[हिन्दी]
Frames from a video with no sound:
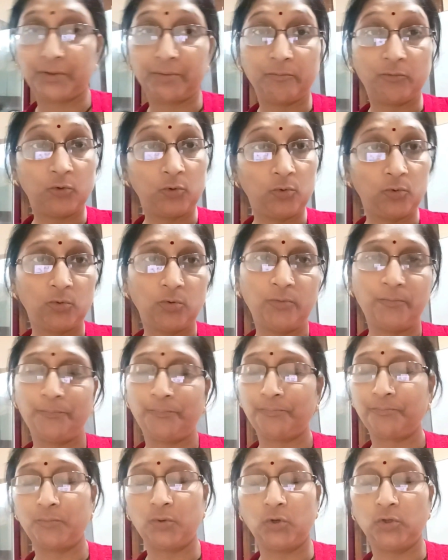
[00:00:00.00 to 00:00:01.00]
वो
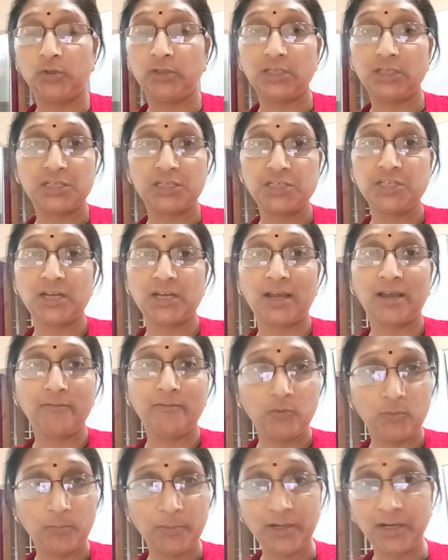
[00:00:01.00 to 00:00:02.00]
बहुत ही अच्छा है
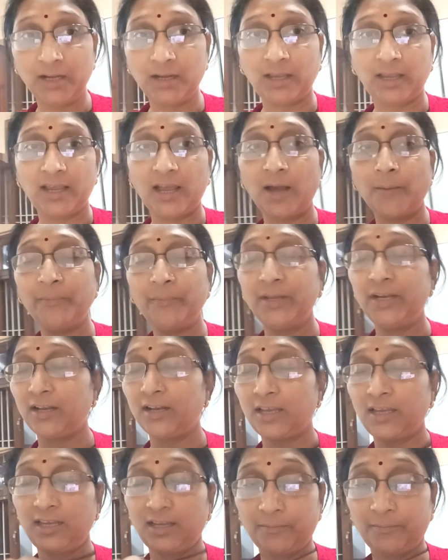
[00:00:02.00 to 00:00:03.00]
वो बना के आप भी
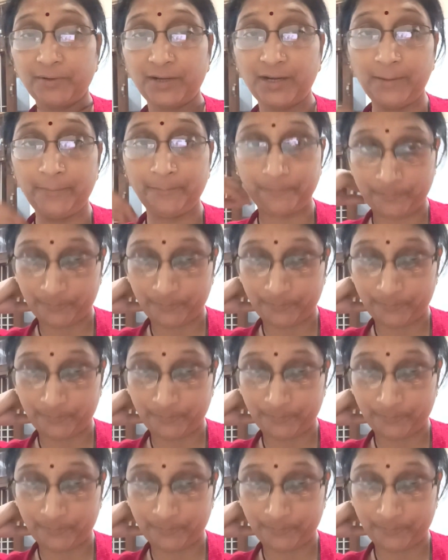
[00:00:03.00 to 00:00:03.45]
रखिए अपने